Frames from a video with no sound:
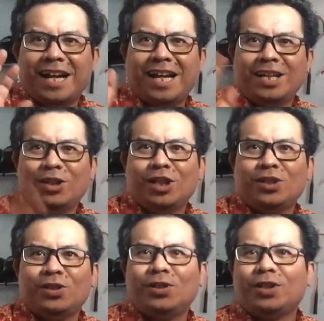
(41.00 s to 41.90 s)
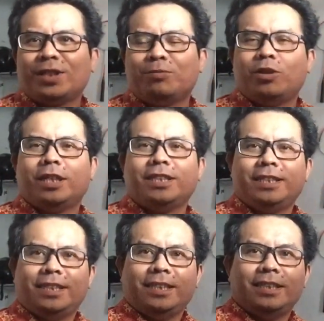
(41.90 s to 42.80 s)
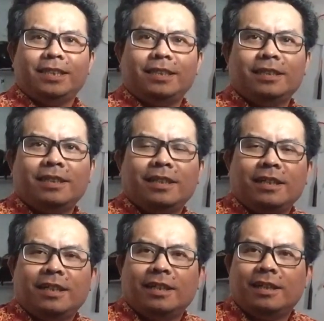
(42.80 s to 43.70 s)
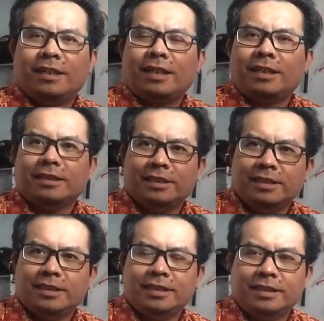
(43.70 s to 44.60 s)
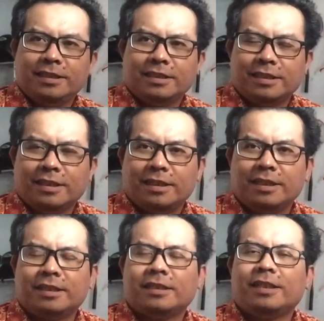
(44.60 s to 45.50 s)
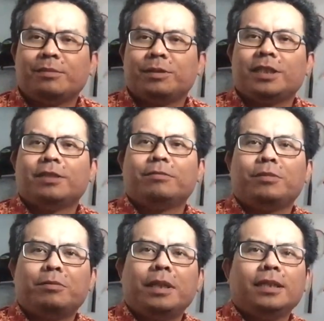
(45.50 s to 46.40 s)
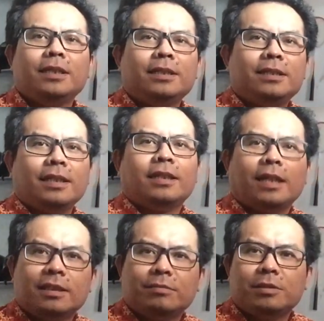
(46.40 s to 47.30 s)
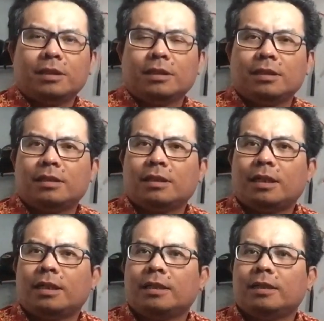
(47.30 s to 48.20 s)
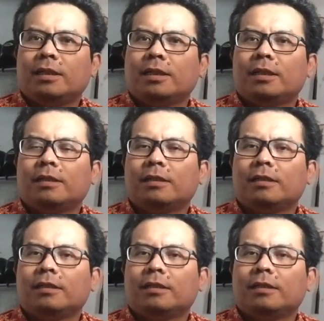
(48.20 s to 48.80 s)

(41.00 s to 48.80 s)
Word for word: Halo halo, ketemu lagi. Uh, kali ini uh, saya ingin berbagi cerita sebenarnya terkait dengan